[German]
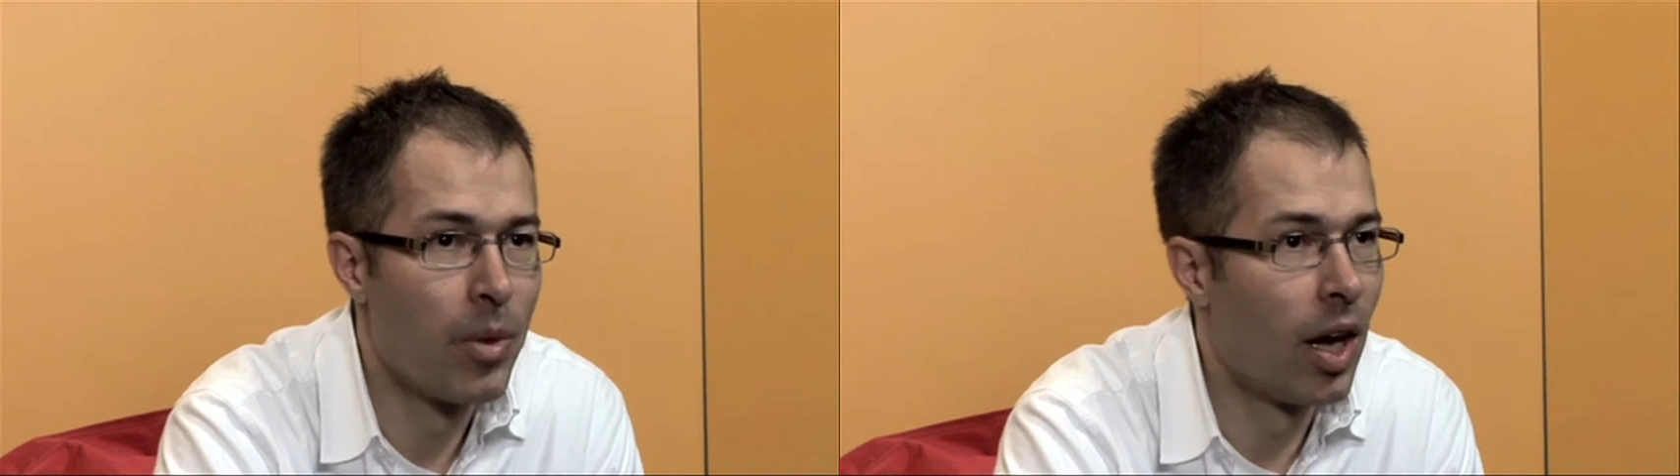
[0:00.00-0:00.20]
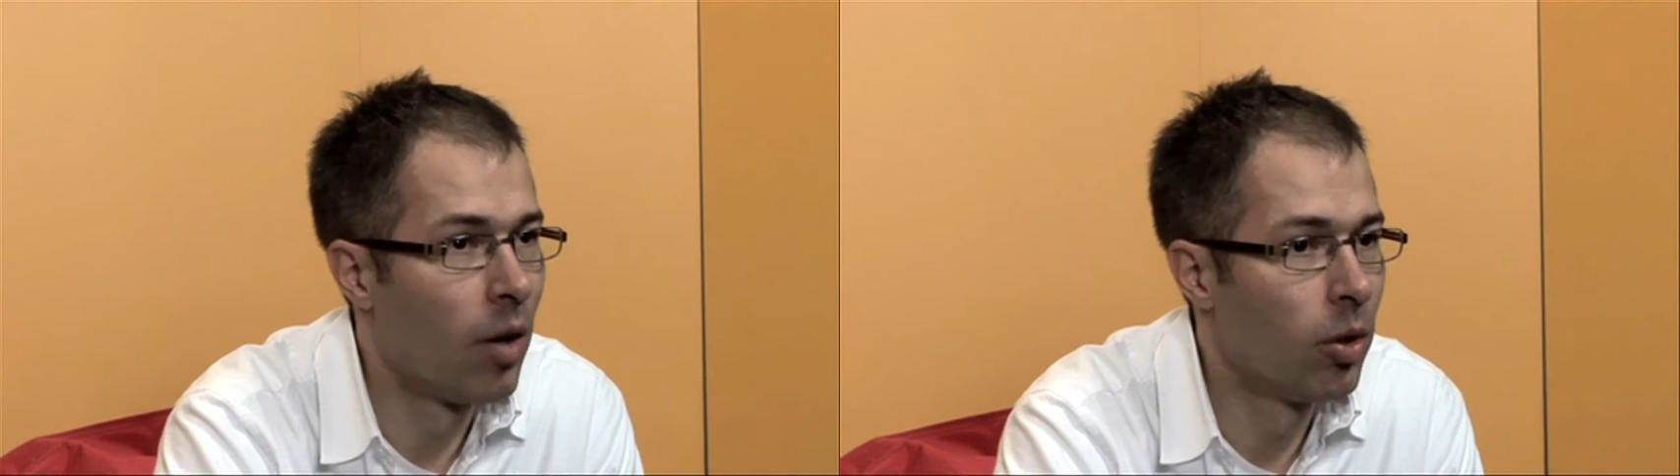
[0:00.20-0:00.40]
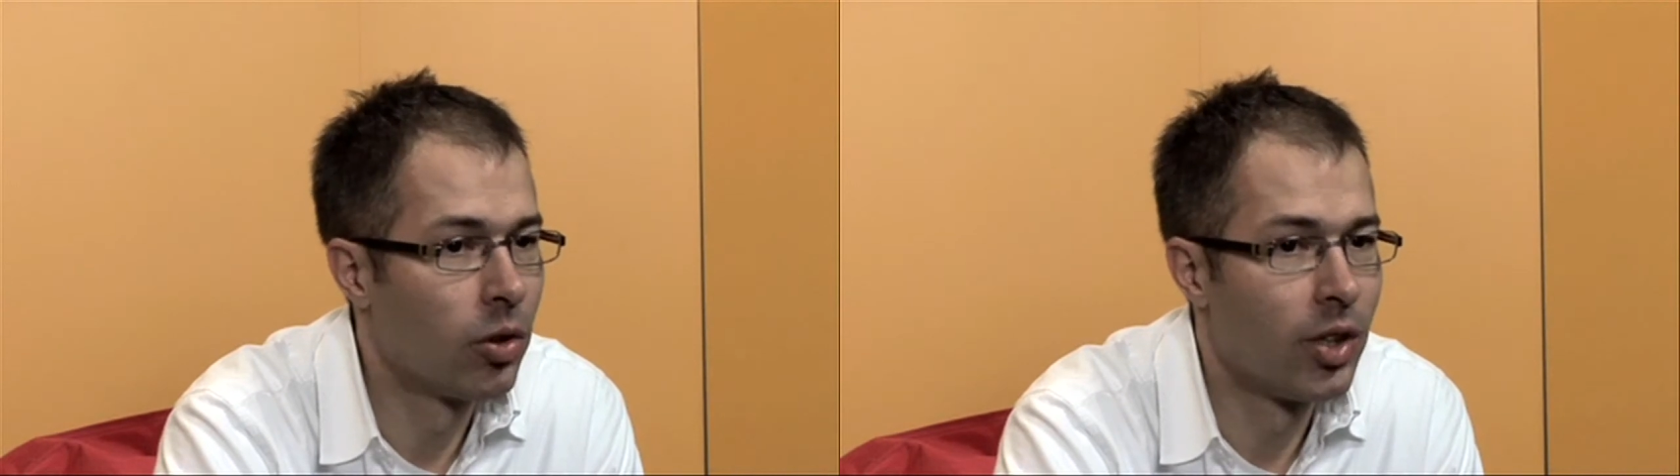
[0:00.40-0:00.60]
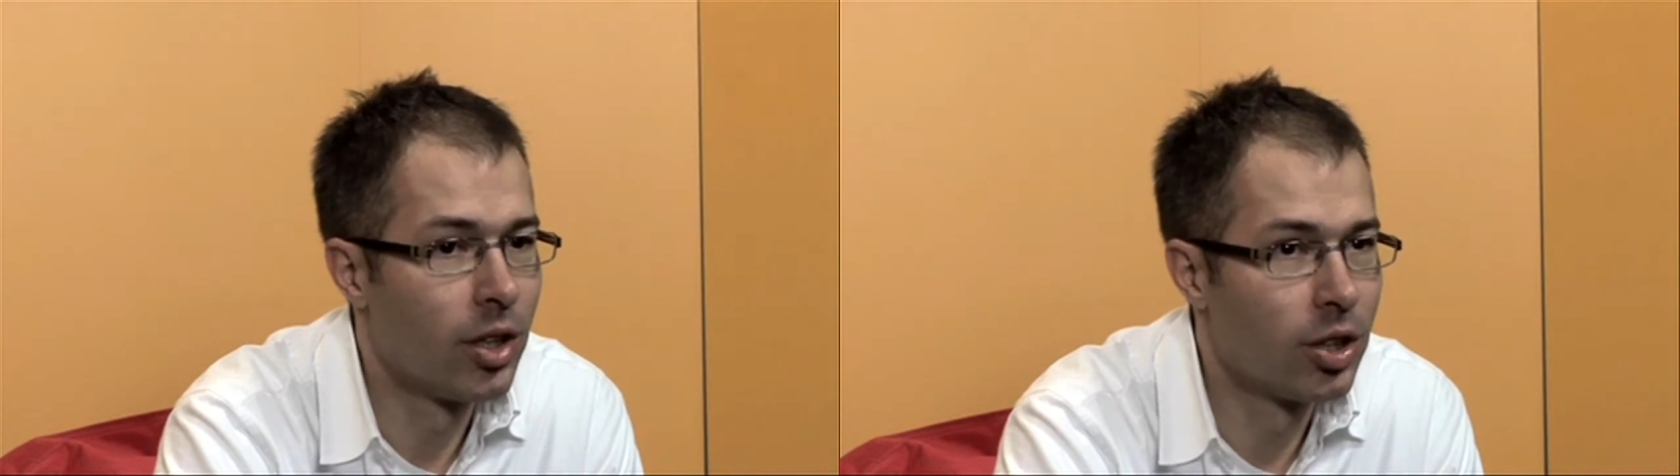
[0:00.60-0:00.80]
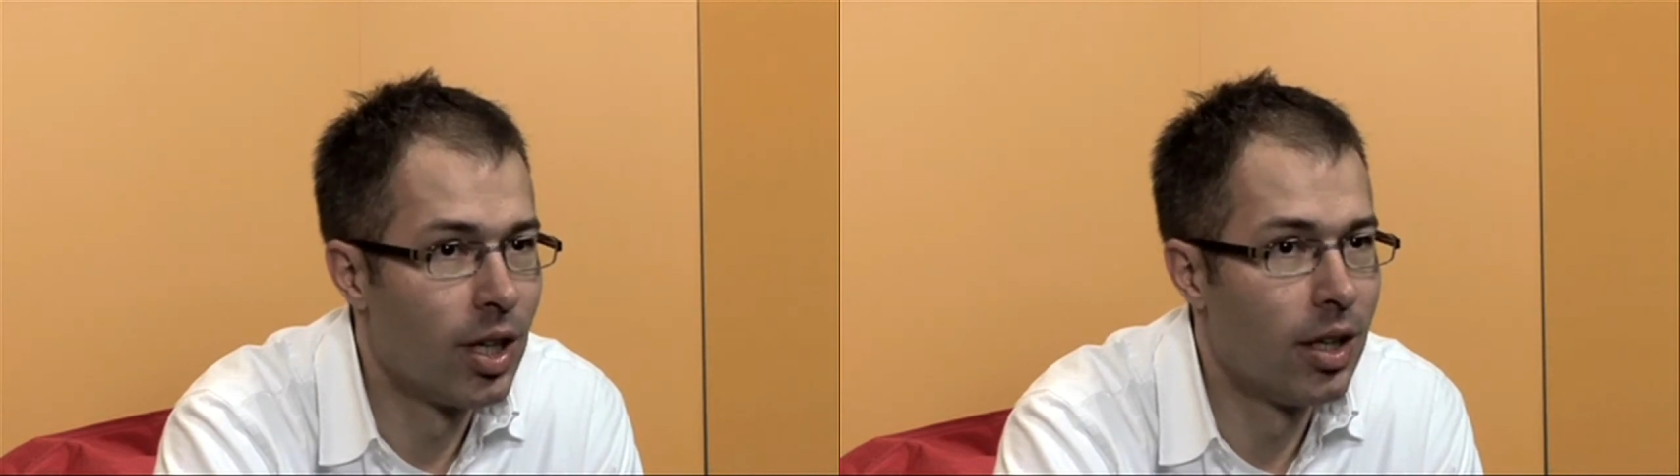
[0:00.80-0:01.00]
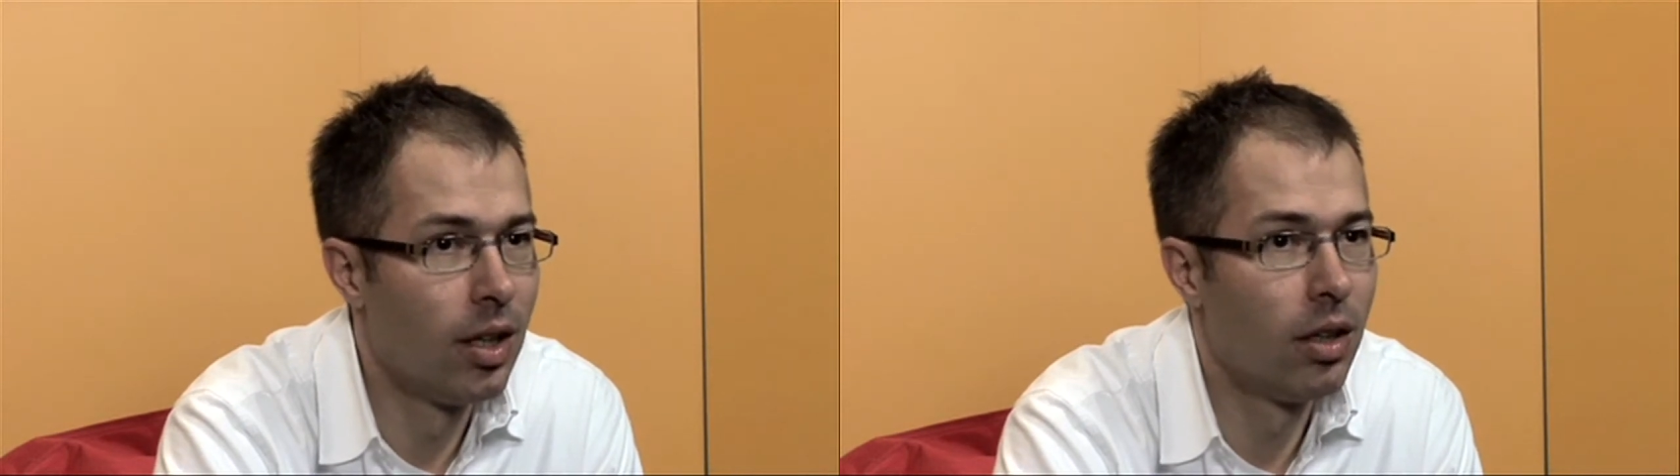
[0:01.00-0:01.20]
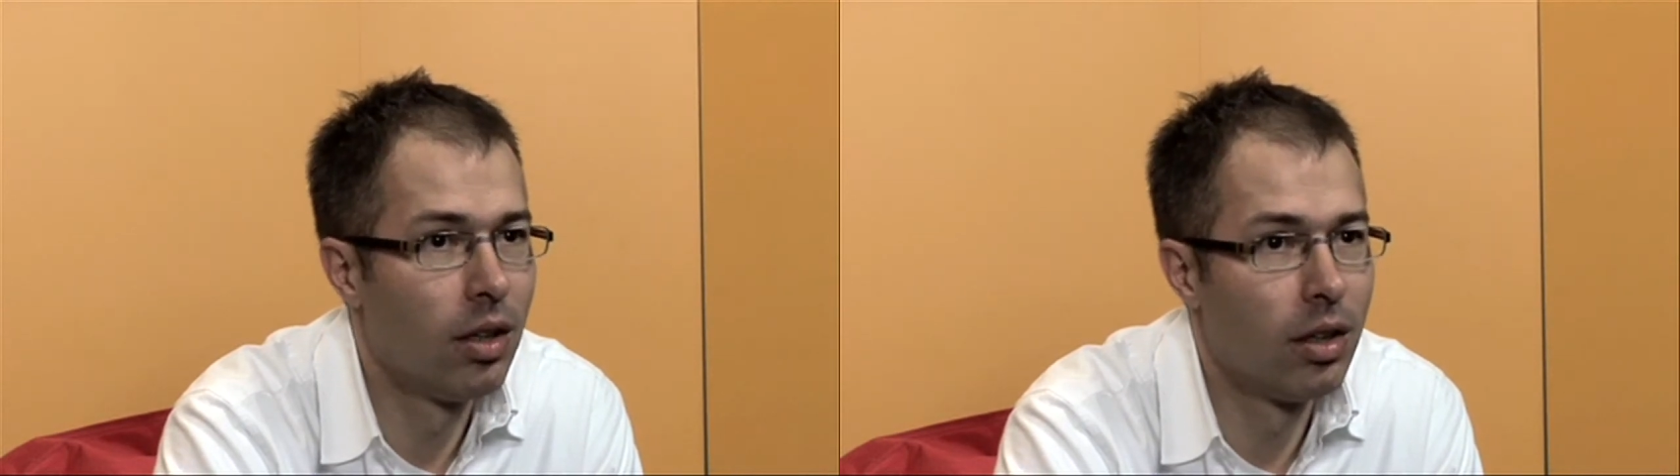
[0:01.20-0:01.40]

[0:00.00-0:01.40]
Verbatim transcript: Haben auch sehr schnell